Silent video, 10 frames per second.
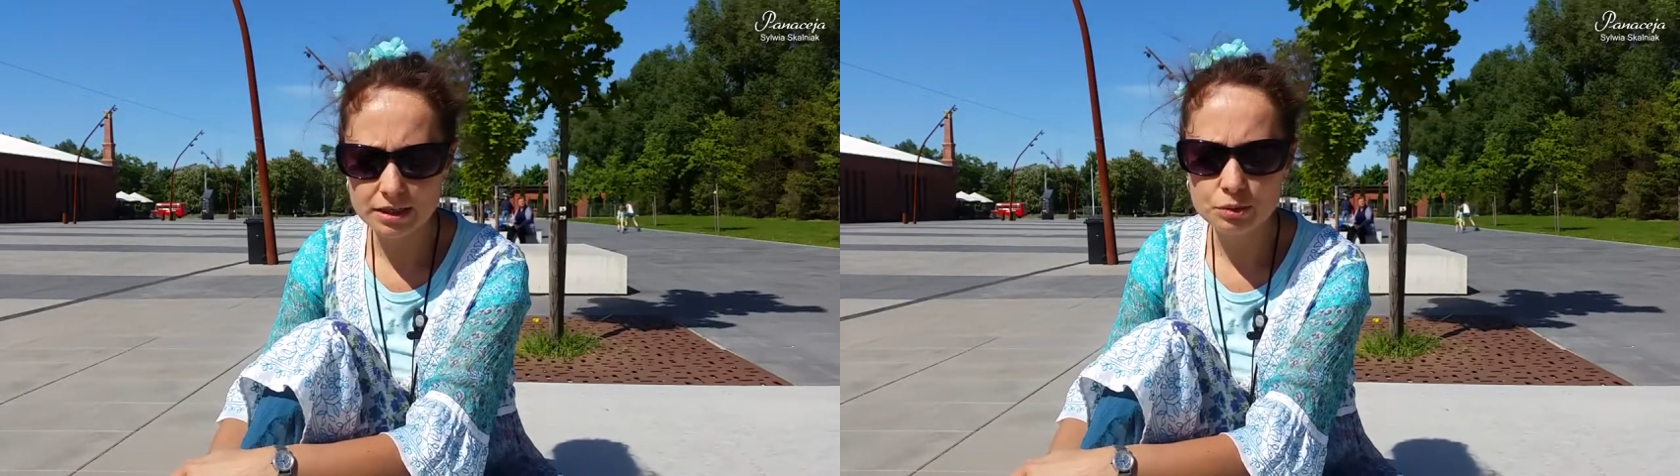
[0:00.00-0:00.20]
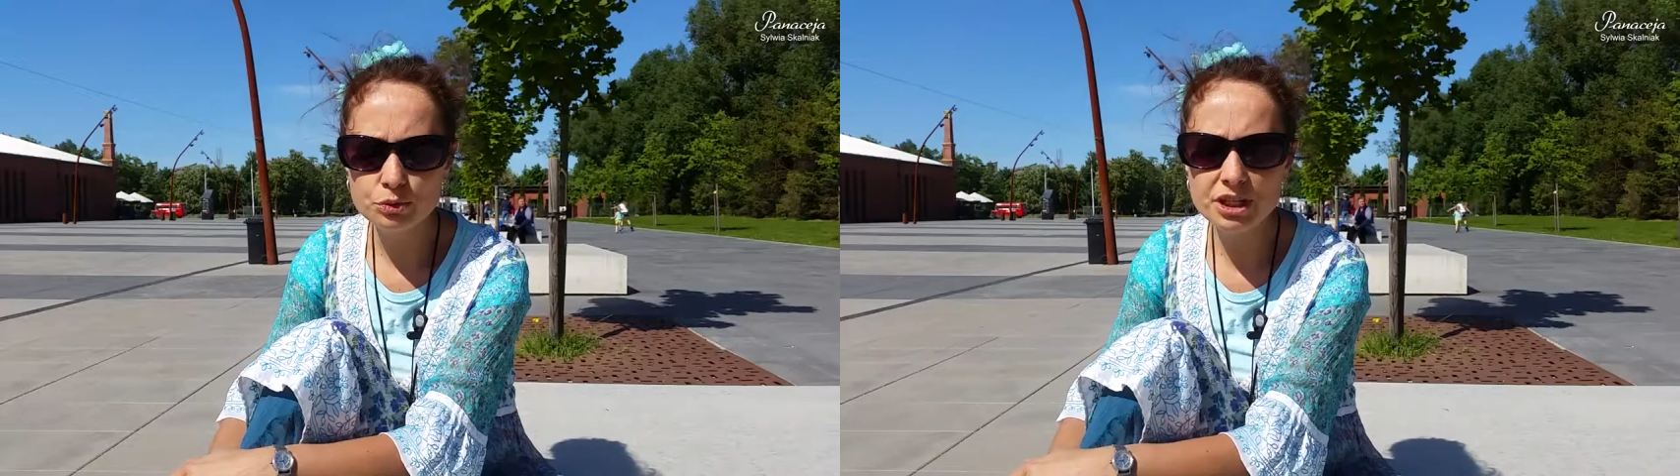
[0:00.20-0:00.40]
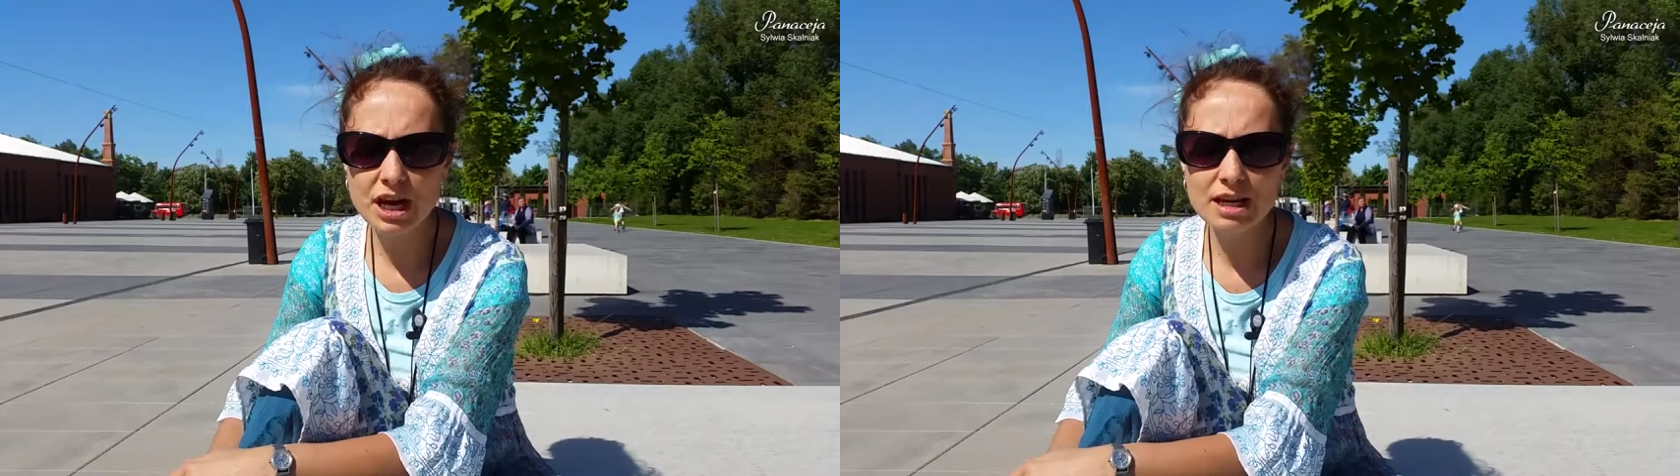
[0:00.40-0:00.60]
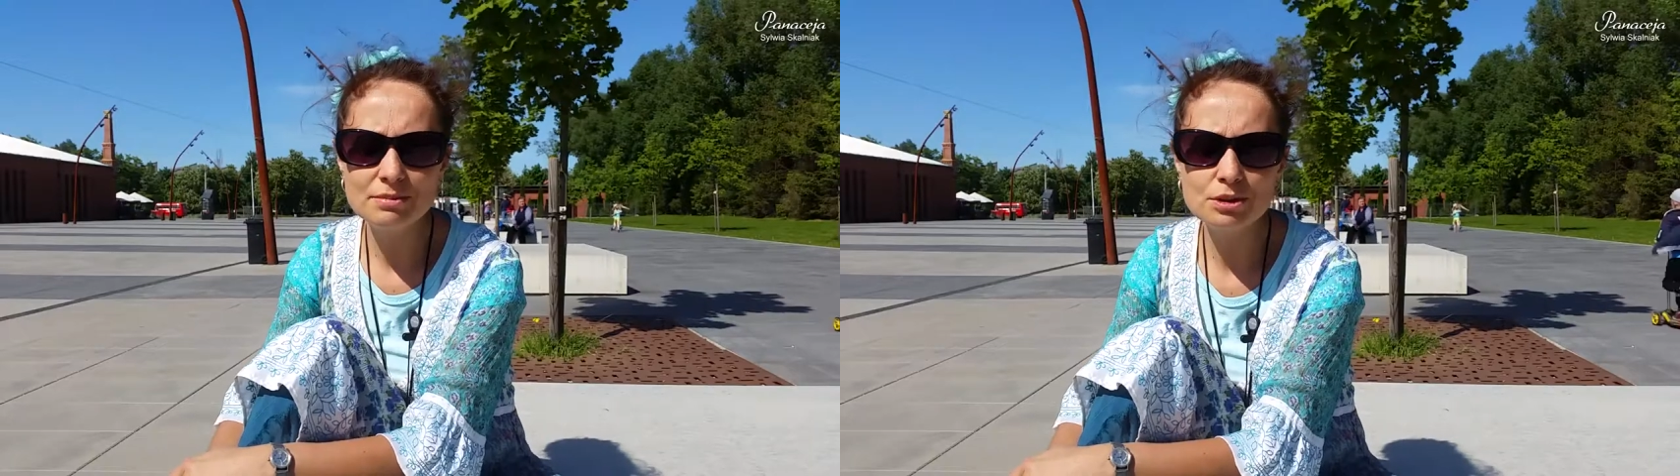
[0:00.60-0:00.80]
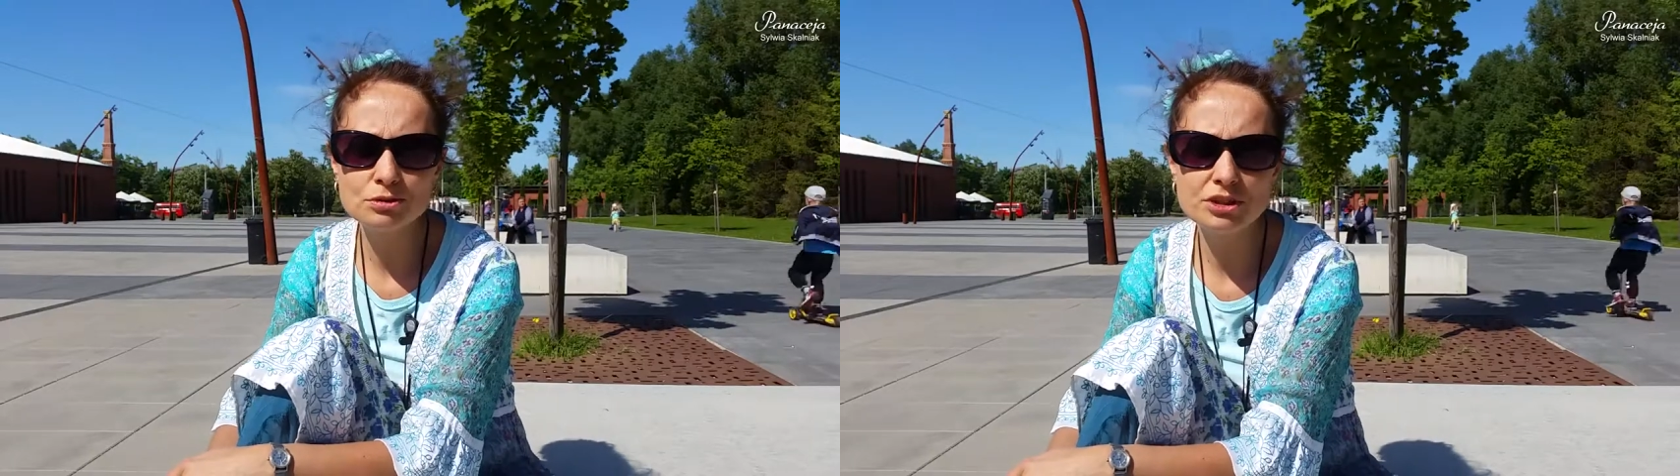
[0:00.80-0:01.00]
Yy,
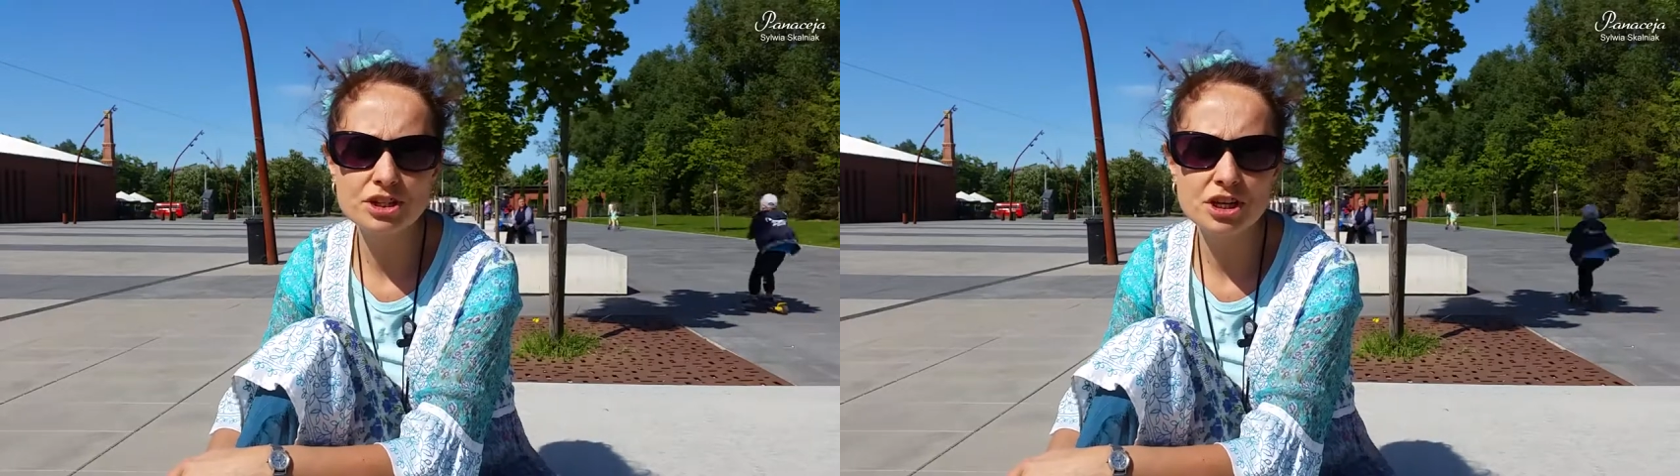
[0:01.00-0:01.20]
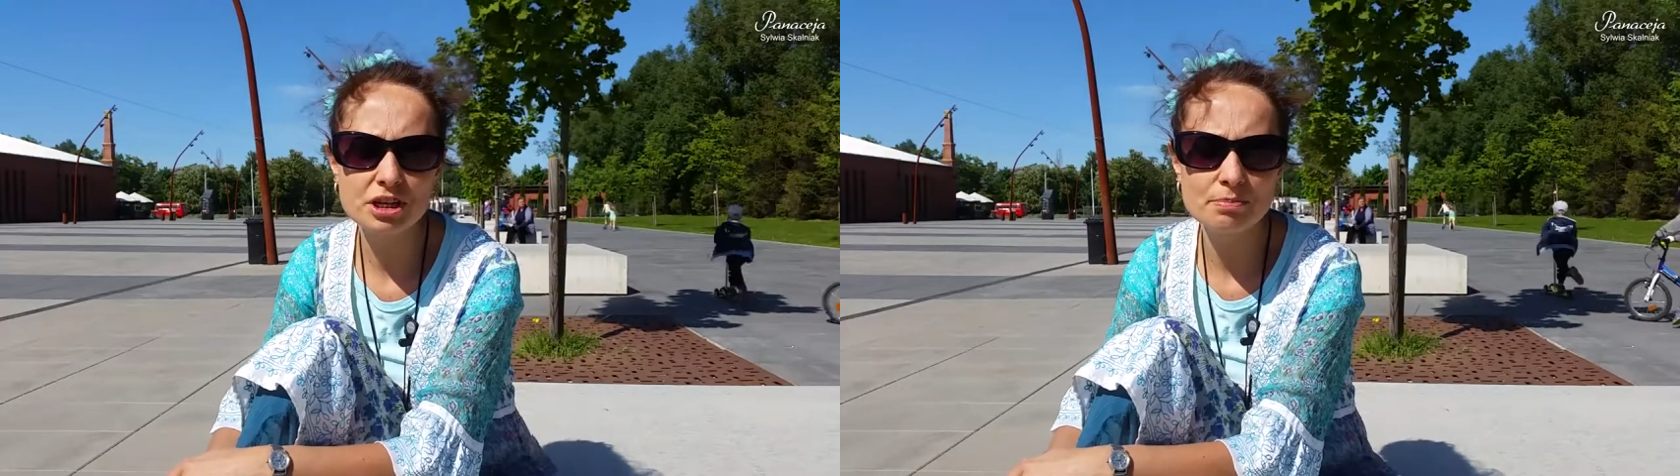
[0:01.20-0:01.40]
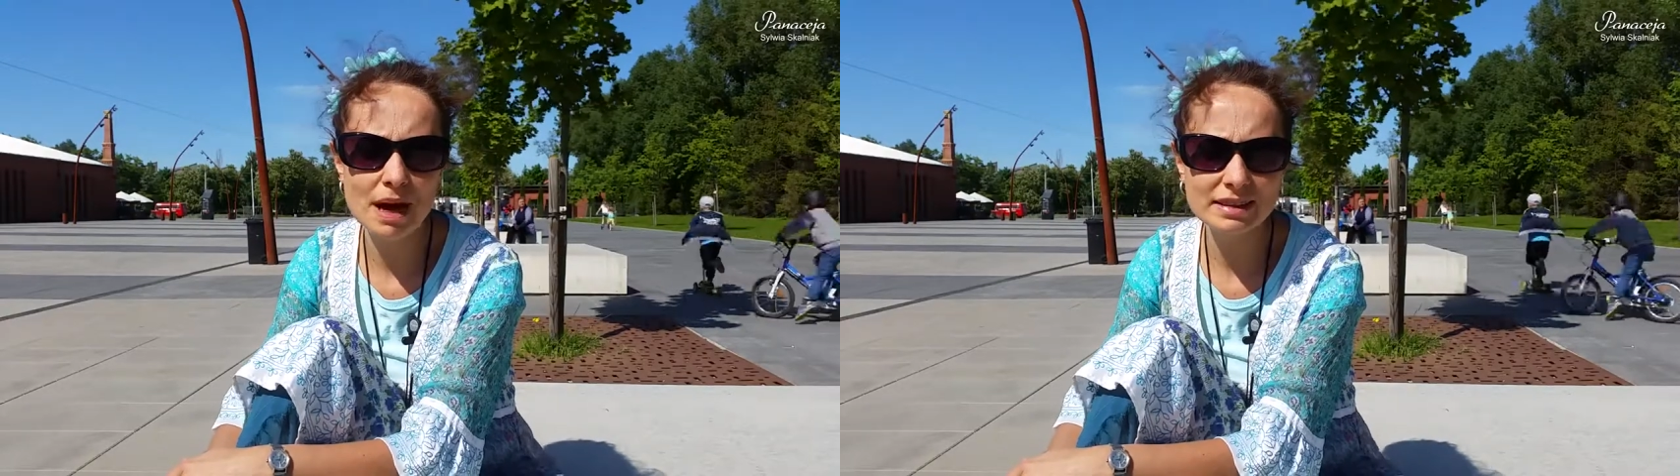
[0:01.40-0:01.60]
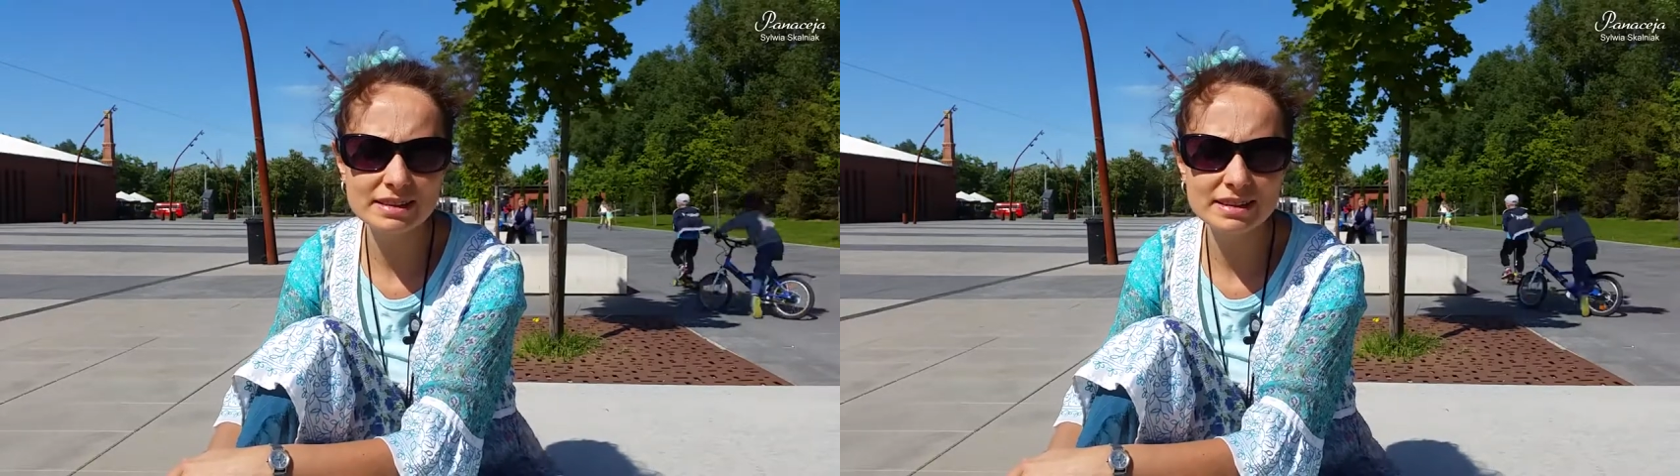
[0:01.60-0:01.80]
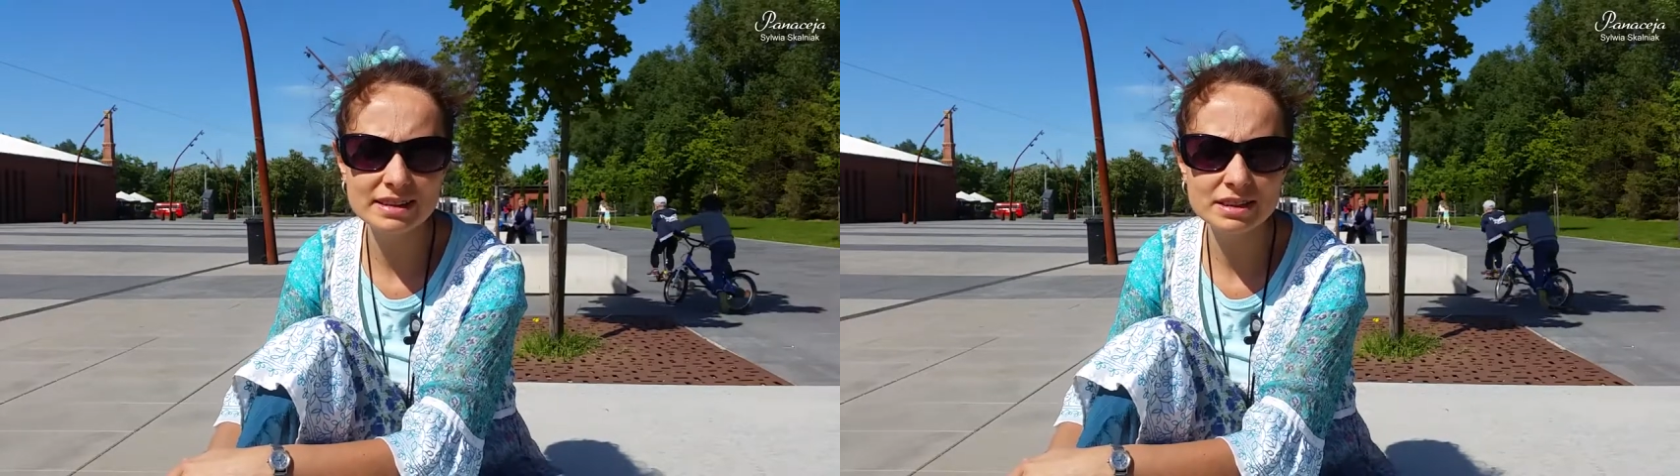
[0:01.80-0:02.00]
unikajmy również
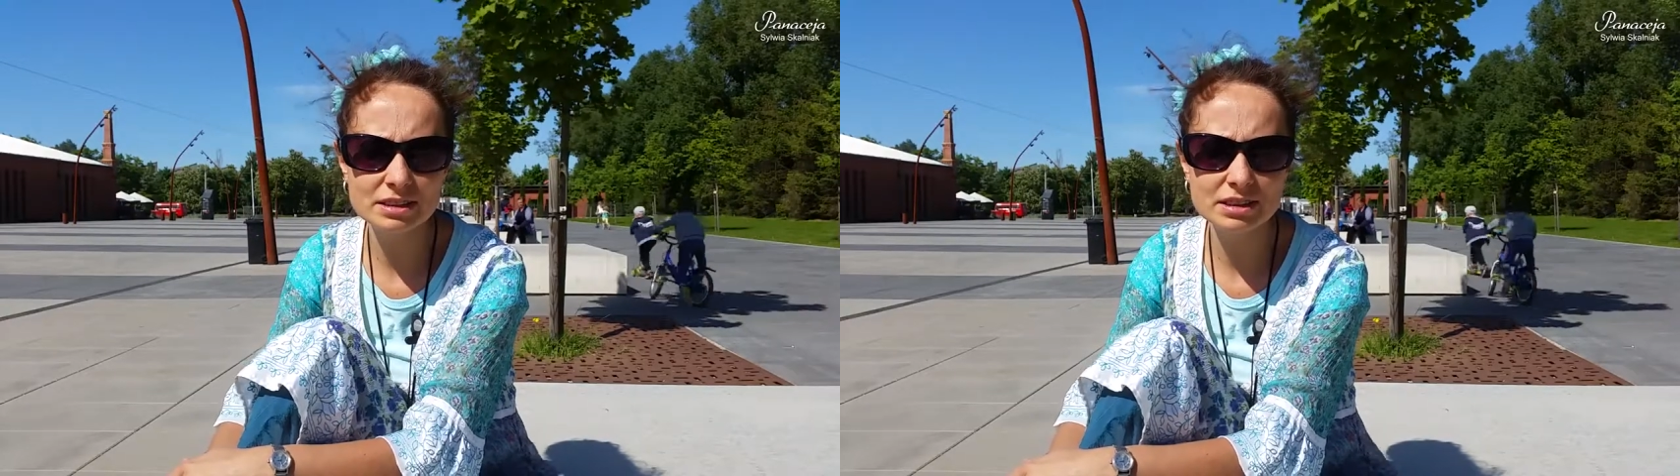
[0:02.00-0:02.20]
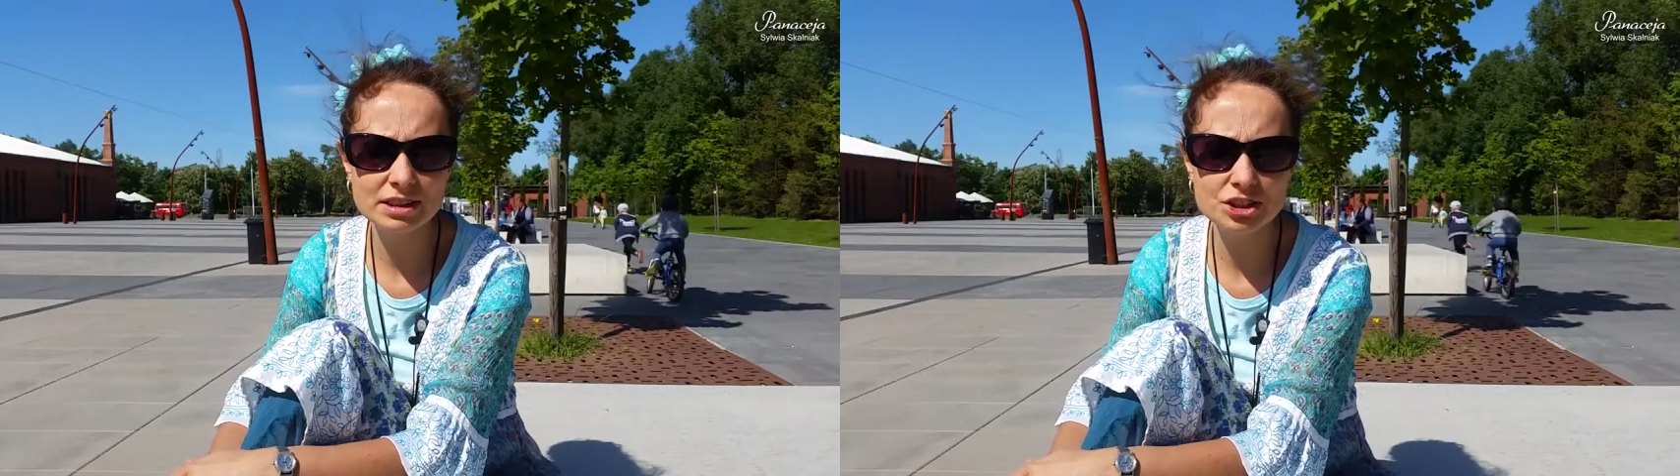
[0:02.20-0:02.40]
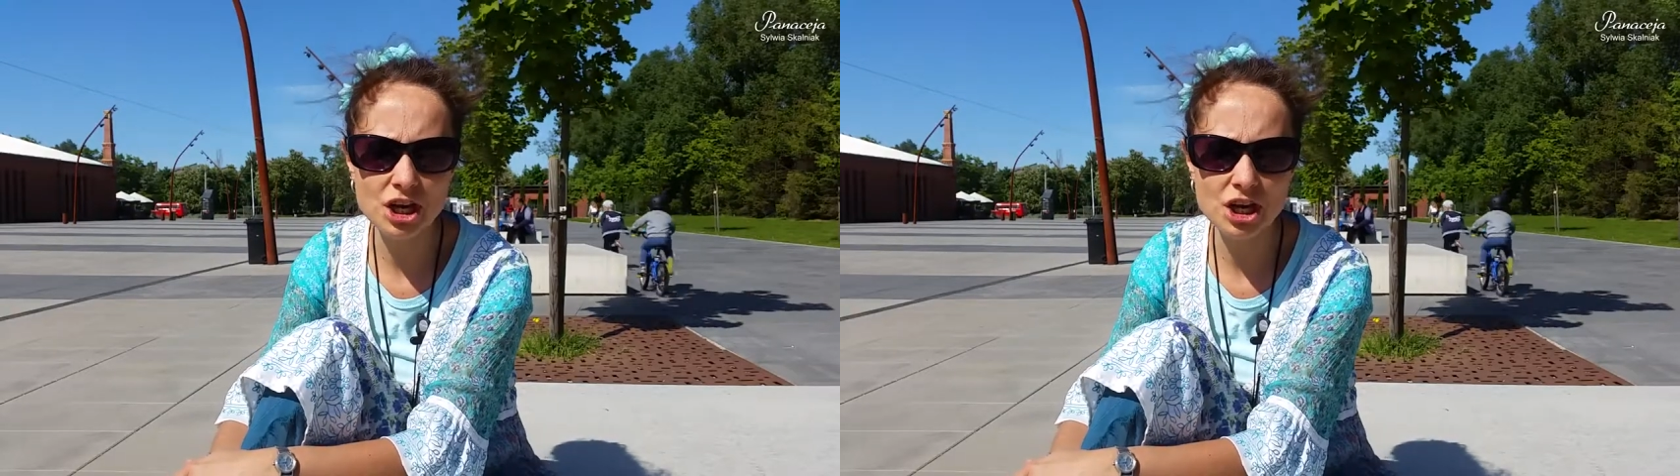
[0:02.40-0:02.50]
herbaty yy,